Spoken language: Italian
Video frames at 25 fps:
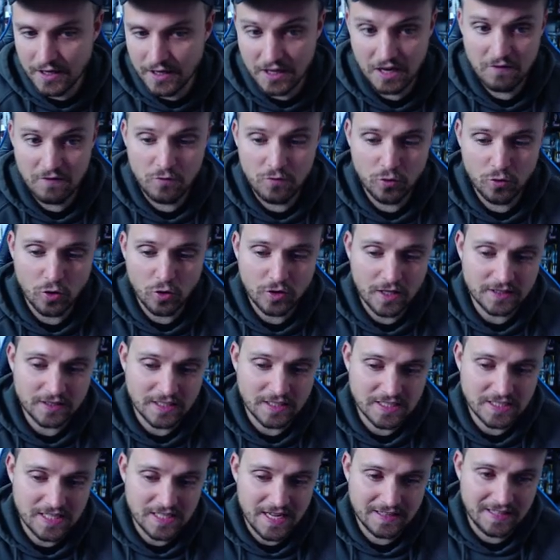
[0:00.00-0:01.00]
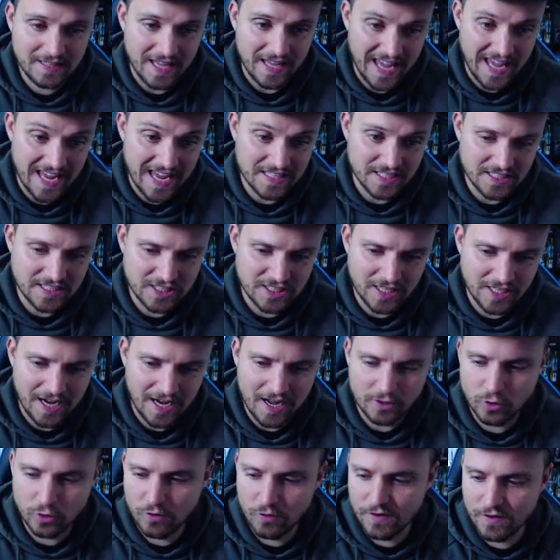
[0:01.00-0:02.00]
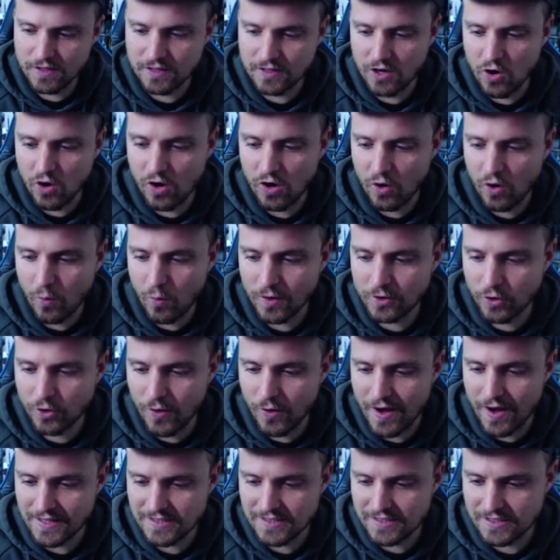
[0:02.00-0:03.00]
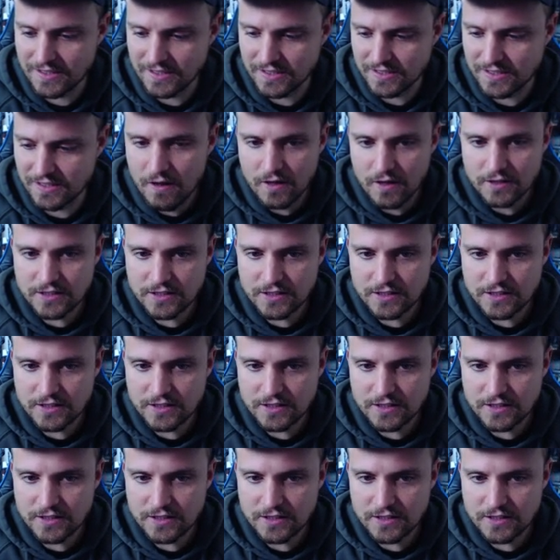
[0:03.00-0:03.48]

Greenwood 87, esagerato, 23 gol e 4 assist.